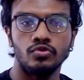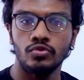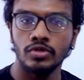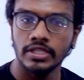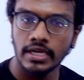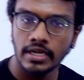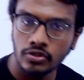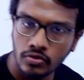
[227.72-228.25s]
দুই
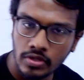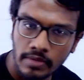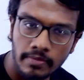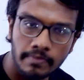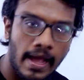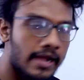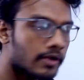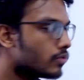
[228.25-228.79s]
দ্বারা যদি আমি
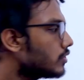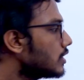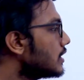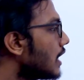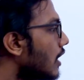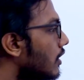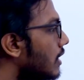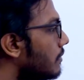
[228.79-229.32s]
ভাগ করি
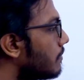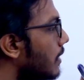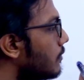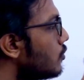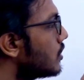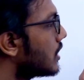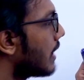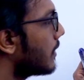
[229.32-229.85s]
তাহলে আমি পাবো
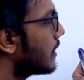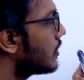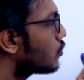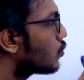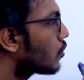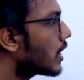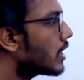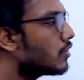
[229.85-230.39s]
যে আমাদের
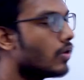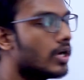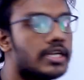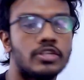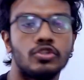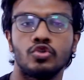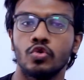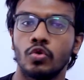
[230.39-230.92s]
টোটাল
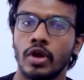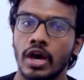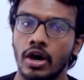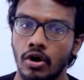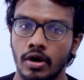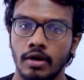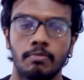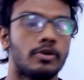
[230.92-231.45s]
কয়টা জোড়া
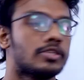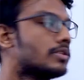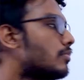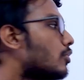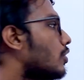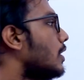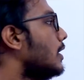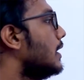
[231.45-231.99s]
হওয়া পসিবল